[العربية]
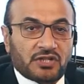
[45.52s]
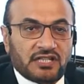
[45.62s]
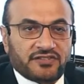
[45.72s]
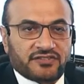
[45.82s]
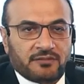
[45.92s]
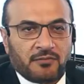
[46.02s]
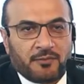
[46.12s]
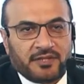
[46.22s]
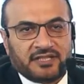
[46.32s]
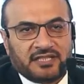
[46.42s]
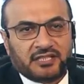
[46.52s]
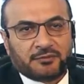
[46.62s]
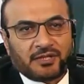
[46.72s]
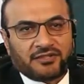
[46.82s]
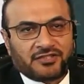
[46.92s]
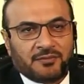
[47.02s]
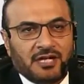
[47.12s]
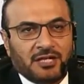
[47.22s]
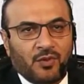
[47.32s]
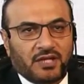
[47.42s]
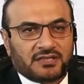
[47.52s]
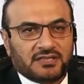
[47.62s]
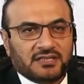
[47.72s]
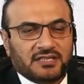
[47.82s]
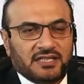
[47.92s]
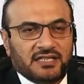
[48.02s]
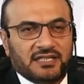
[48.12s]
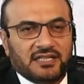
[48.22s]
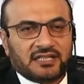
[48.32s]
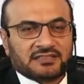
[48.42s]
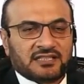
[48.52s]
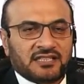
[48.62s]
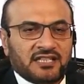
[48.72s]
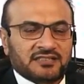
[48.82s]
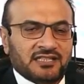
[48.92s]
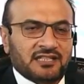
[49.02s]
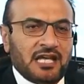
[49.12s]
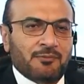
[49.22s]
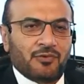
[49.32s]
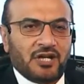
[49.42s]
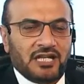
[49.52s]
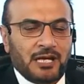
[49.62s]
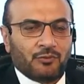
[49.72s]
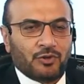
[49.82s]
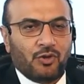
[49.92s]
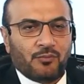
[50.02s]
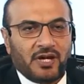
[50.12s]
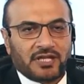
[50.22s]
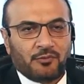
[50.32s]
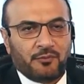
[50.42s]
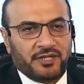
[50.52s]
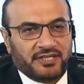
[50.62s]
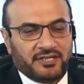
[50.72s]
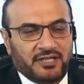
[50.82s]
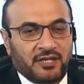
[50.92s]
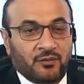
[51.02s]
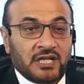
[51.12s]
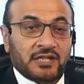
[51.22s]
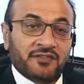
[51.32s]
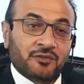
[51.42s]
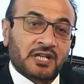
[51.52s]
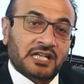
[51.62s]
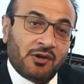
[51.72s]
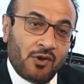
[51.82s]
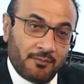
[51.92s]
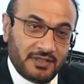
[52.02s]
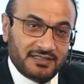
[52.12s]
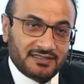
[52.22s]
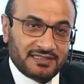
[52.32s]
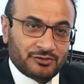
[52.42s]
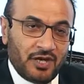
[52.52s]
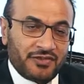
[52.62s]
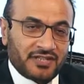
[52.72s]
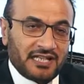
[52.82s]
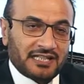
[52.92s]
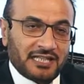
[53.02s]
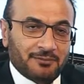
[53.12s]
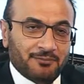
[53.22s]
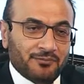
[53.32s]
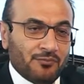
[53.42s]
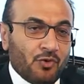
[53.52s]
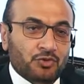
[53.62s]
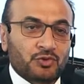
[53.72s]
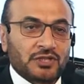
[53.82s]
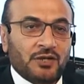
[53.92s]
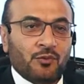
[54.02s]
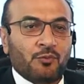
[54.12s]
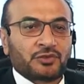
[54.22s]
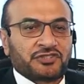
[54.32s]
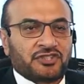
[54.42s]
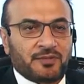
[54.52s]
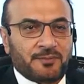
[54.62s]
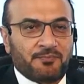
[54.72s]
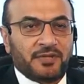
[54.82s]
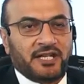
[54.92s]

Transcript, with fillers: عمر الانسان ما بيده يعني يكبر الانسان مع الوقت يختار اختيار الاب والام هذا مو بيده ولكن في هناك عوامل تؤثر على القلب موجوده ومكتسبه